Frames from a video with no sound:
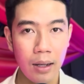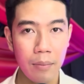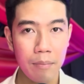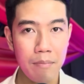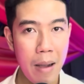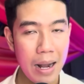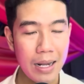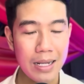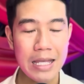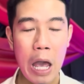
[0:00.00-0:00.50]

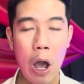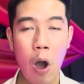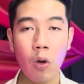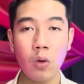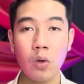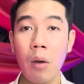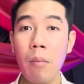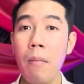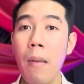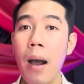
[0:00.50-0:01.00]
Mặc dầu
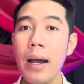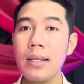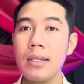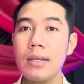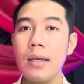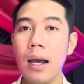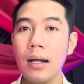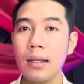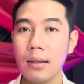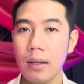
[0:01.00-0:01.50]
nó mới
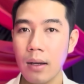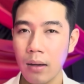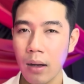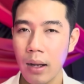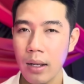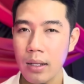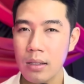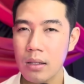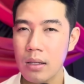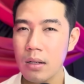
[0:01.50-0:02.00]
chết thôi,
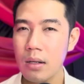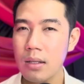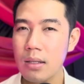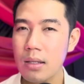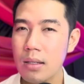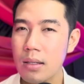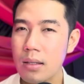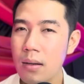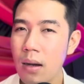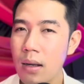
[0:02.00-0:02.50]
chứ nó
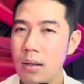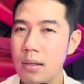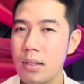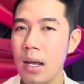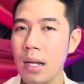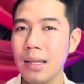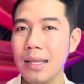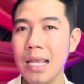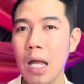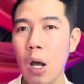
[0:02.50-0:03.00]
chưa
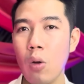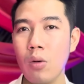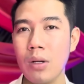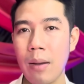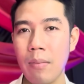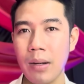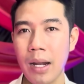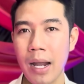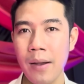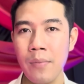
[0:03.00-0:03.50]
chết lâu
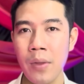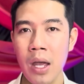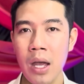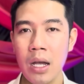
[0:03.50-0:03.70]
năm nha,